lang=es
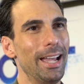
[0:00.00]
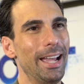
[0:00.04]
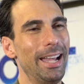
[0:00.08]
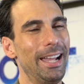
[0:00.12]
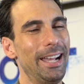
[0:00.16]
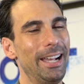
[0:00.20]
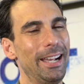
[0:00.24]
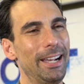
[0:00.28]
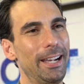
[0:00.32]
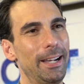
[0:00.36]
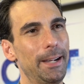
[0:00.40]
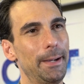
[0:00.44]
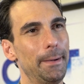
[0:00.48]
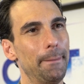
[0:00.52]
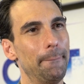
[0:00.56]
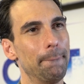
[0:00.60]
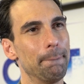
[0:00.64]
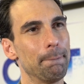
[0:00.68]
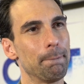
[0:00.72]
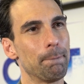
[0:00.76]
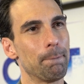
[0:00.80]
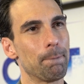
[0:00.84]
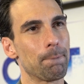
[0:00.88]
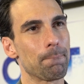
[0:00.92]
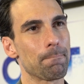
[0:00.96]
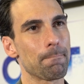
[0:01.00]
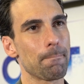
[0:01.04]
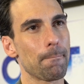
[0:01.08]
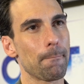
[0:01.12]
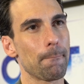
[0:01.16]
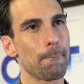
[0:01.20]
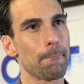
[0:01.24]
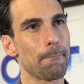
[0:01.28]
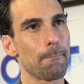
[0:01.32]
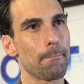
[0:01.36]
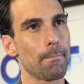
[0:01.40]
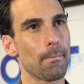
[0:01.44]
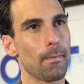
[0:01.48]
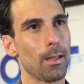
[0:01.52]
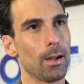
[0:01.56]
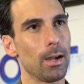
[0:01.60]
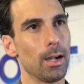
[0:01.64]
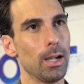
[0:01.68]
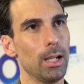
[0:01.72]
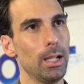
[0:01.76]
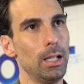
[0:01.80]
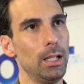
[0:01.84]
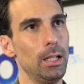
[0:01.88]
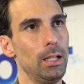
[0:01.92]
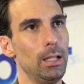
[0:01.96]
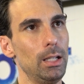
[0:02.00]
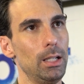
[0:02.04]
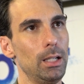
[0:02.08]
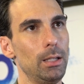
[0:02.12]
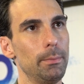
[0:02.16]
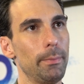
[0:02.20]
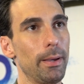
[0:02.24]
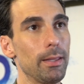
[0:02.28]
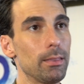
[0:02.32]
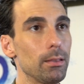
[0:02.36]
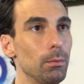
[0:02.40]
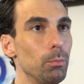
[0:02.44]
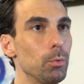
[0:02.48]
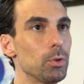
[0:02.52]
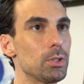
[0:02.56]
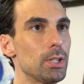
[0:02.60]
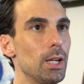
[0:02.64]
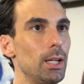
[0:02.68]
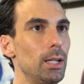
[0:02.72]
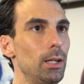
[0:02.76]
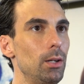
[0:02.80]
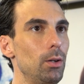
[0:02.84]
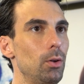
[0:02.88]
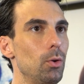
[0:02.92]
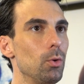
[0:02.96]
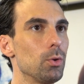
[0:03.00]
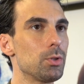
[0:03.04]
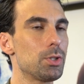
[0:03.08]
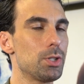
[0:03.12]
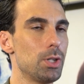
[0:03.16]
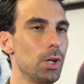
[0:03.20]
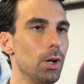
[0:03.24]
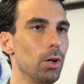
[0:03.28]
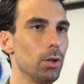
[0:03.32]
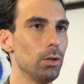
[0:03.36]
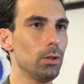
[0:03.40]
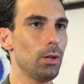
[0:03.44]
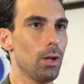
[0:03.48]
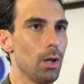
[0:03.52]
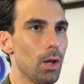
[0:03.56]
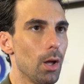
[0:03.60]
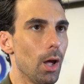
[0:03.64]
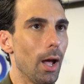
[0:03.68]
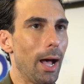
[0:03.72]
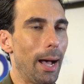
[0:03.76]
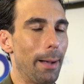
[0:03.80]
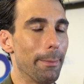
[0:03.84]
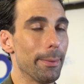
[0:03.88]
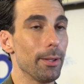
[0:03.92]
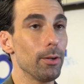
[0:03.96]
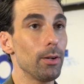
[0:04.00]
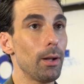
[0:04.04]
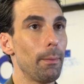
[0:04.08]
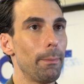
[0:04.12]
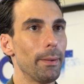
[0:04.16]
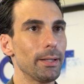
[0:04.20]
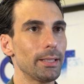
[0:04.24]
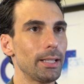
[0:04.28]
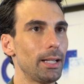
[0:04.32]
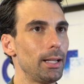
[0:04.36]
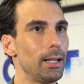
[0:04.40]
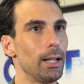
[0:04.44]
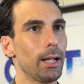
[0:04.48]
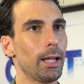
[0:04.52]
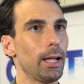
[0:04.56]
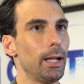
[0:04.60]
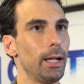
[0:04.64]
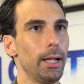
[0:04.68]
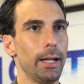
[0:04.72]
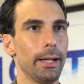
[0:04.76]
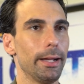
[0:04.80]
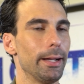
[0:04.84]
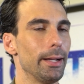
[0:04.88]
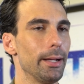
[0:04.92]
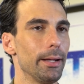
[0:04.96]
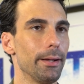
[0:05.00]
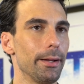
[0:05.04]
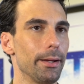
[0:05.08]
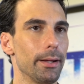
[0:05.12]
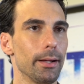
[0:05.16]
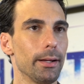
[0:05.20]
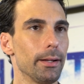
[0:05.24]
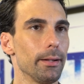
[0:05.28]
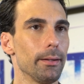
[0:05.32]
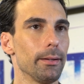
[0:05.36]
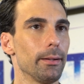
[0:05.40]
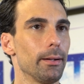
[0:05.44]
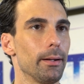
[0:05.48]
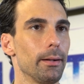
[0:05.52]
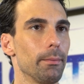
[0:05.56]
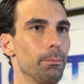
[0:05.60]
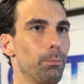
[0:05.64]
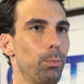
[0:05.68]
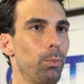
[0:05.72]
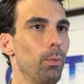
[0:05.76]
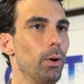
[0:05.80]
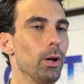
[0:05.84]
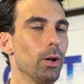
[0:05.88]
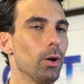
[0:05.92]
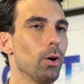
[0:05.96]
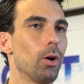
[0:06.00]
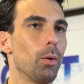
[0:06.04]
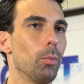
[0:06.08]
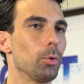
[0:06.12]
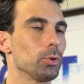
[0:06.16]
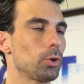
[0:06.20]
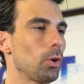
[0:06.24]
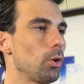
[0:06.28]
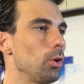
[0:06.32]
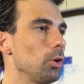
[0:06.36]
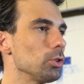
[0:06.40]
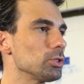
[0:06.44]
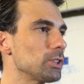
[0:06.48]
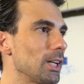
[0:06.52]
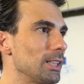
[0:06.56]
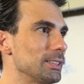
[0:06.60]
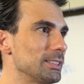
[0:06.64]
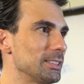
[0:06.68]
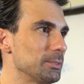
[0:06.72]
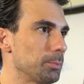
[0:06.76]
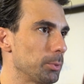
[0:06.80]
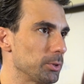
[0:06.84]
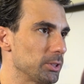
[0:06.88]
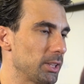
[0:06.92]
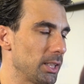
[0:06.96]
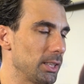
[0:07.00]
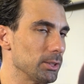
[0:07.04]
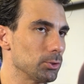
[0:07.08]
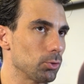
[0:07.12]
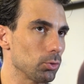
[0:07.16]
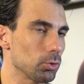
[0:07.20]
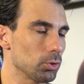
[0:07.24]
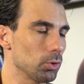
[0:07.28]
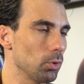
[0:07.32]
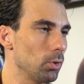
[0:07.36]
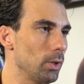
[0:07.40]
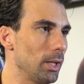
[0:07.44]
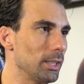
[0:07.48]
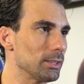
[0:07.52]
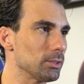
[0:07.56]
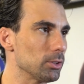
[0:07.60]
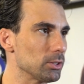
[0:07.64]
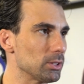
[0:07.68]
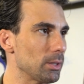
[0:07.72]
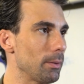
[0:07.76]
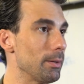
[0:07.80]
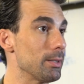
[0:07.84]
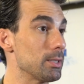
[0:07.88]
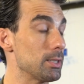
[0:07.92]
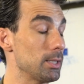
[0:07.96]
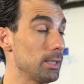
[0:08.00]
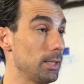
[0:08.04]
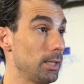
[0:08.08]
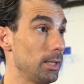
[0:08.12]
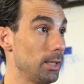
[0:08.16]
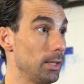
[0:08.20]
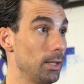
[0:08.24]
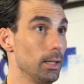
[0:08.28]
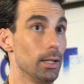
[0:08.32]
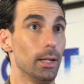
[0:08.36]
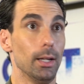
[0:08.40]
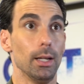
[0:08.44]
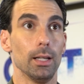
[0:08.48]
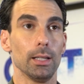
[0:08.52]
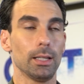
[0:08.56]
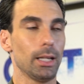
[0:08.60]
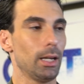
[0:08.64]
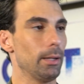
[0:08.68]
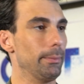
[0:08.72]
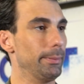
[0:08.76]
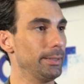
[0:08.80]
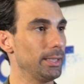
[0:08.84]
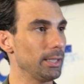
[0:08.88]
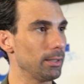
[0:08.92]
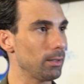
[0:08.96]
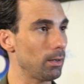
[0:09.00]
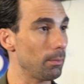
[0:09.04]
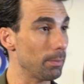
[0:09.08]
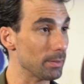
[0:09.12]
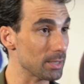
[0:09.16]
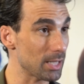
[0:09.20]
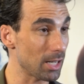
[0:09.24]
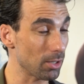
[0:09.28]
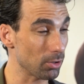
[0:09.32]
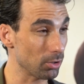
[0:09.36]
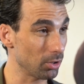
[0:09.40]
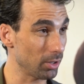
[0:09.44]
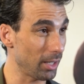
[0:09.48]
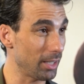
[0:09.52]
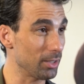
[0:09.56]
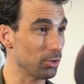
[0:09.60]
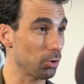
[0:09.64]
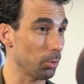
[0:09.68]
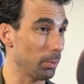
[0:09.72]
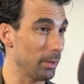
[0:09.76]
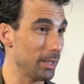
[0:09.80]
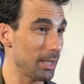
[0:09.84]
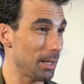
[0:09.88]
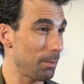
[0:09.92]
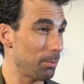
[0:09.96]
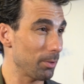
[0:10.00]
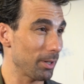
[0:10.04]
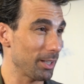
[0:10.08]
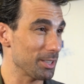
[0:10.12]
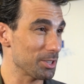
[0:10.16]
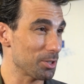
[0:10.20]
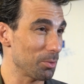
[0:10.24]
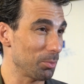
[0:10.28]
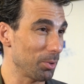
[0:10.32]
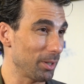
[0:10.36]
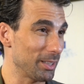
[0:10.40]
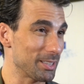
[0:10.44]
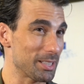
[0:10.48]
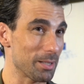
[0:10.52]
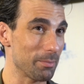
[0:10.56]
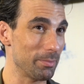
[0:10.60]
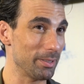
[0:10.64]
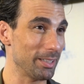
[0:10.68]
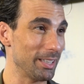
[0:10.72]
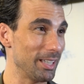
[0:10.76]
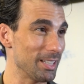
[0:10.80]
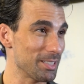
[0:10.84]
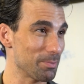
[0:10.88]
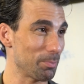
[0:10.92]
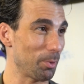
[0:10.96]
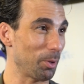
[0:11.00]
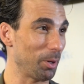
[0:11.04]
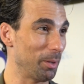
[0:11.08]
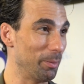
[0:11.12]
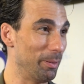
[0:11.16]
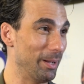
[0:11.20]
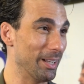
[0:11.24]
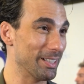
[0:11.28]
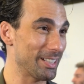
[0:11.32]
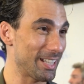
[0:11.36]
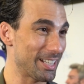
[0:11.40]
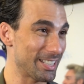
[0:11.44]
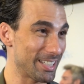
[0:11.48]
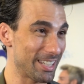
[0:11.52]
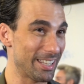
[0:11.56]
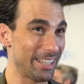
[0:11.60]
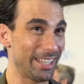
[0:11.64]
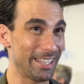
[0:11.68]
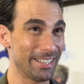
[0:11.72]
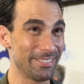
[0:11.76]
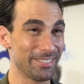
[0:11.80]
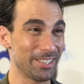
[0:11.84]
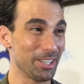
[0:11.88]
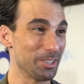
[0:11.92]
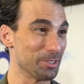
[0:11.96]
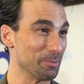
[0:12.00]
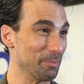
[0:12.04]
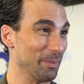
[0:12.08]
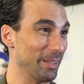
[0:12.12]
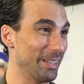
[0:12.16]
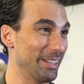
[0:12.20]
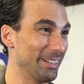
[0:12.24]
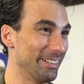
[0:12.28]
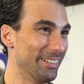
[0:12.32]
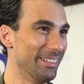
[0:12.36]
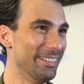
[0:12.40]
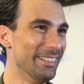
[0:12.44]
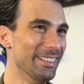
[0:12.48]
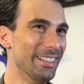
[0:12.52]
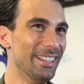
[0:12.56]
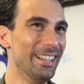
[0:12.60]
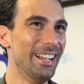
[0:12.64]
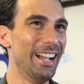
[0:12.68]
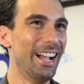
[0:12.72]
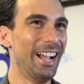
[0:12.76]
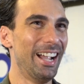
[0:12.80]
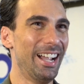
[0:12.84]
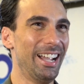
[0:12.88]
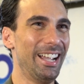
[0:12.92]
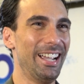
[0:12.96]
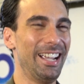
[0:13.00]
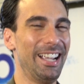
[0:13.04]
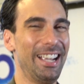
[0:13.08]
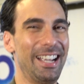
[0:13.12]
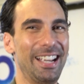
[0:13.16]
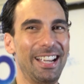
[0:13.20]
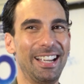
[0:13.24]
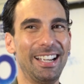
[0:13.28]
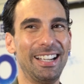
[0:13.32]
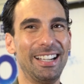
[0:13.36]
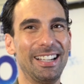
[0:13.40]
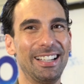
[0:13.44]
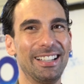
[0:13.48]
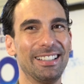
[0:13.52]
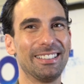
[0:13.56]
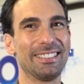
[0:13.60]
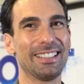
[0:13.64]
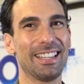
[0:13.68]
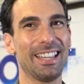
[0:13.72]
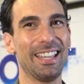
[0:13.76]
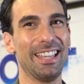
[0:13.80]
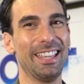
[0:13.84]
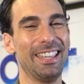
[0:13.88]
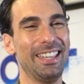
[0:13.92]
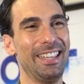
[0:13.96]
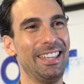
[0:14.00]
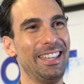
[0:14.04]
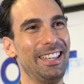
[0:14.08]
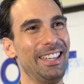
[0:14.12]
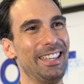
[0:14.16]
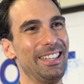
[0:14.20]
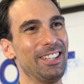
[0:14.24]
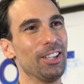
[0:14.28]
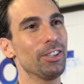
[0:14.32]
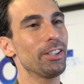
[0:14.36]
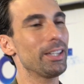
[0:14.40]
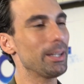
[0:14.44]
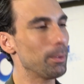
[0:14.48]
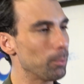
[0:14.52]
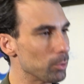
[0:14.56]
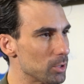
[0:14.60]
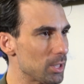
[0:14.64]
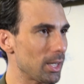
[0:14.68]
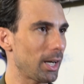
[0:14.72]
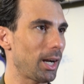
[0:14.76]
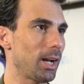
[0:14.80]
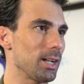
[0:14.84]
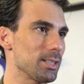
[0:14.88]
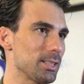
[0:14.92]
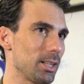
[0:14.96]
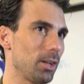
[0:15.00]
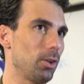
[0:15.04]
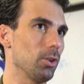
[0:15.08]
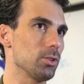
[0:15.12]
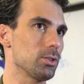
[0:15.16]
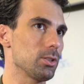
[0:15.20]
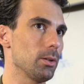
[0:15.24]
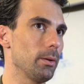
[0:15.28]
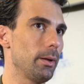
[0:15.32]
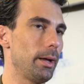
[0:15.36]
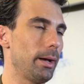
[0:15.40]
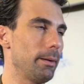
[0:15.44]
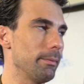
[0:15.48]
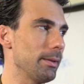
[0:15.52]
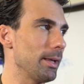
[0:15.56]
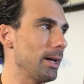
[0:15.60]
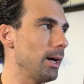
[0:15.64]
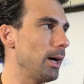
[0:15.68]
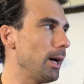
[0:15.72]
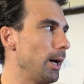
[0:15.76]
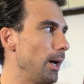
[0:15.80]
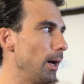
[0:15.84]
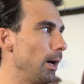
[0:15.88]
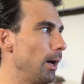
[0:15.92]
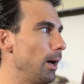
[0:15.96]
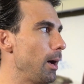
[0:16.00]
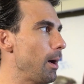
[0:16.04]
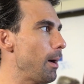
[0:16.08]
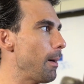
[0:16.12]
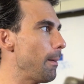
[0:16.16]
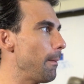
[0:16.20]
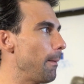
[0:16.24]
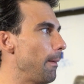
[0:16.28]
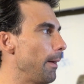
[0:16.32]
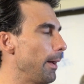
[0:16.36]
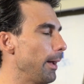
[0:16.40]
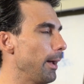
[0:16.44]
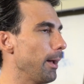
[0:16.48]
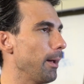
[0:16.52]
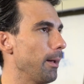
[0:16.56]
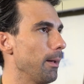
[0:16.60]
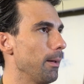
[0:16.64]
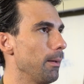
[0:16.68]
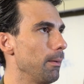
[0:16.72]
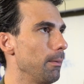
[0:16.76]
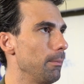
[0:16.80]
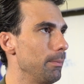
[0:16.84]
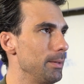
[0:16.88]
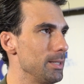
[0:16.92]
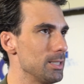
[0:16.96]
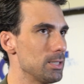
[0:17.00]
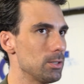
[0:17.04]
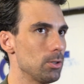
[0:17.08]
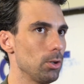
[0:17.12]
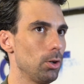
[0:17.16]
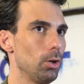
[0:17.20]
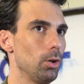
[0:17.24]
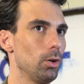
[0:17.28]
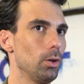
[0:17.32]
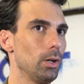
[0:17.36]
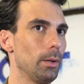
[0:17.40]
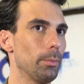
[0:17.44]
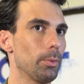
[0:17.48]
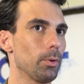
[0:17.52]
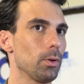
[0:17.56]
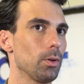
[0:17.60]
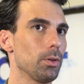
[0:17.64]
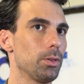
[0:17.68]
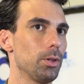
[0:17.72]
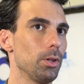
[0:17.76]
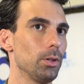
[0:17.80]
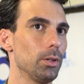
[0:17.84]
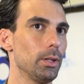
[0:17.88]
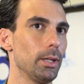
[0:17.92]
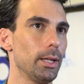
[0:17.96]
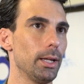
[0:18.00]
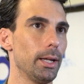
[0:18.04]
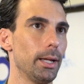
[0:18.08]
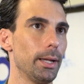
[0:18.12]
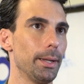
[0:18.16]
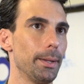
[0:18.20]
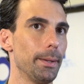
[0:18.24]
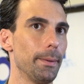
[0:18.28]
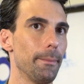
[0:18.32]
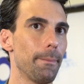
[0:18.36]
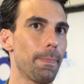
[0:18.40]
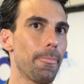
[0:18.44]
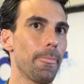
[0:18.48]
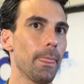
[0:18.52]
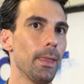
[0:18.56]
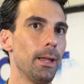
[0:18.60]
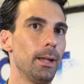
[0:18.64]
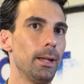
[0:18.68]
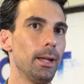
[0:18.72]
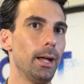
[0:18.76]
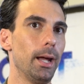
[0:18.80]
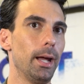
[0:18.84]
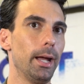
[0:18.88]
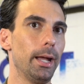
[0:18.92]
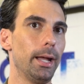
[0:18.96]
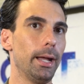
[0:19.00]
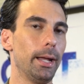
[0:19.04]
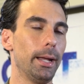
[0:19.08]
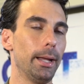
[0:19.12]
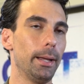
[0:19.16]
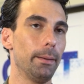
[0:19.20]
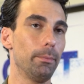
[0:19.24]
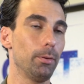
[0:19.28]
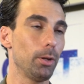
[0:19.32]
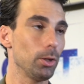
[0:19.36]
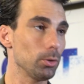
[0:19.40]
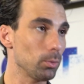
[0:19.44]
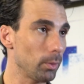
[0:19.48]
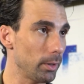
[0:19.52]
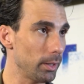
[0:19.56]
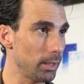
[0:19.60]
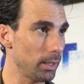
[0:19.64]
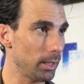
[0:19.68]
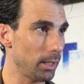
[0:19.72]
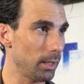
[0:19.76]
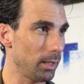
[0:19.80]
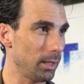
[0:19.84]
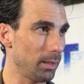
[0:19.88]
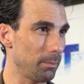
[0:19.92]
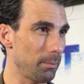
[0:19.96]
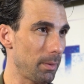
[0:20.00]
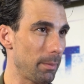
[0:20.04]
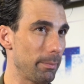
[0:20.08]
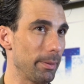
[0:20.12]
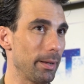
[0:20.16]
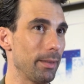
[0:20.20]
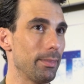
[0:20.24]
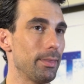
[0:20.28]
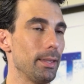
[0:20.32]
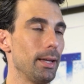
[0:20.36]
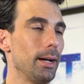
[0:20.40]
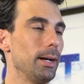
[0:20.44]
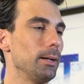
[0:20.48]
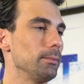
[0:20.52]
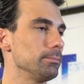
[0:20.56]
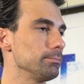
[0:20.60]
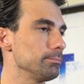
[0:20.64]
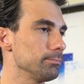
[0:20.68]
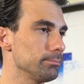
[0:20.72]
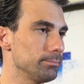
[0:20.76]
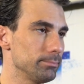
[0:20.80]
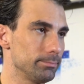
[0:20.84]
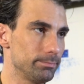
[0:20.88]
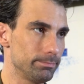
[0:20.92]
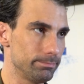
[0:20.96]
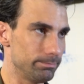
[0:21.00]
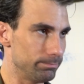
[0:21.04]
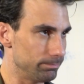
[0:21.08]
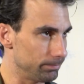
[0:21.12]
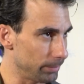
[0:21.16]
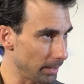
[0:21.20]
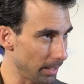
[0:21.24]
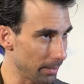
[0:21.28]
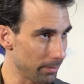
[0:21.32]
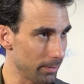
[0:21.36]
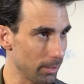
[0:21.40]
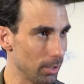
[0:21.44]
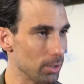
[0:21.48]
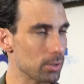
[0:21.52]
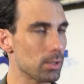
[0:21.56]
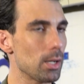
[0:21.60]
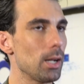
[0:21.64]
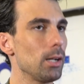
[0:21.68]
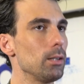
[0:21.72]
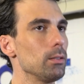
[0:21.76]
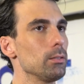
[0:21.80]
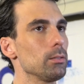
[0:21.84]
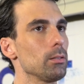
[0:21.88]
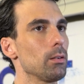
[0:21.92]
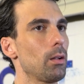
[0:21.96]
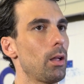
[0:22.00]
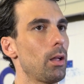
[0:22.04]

Eh, y me hizo mucha ilusión. Había una parte en la que, bueno, como todos los castings, pues tienes tus dudas, no sabes si de repente qué va a pasar en tu vida, porque es como que siempre tienes problemas así de, Dios mío. Eh, y yo tenía muchas ganas de Ghost. Eh, había eh, visto la producción de Broadway y me parecía preciosa,